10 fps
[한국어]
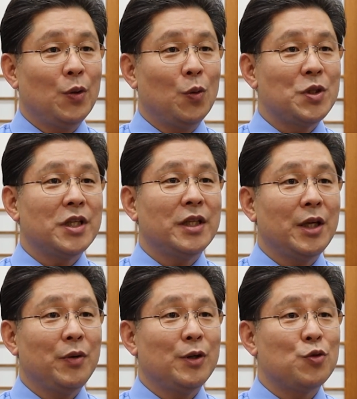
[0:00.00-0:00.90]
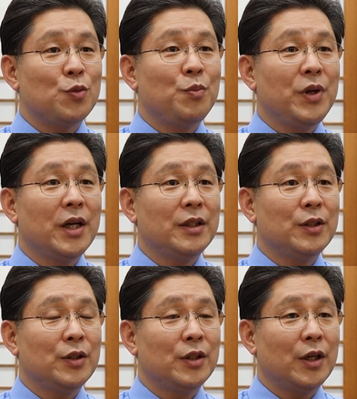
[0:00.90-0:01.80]
5차 대회를
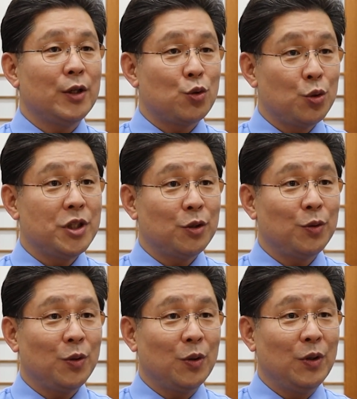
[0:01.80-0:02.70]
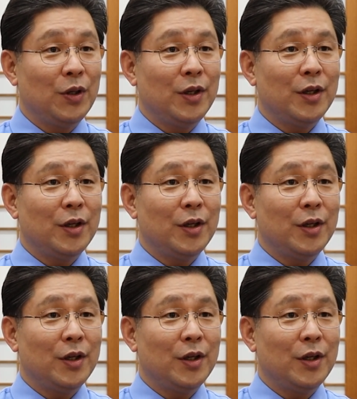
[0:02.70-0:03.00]
준비하는 아, 조직으로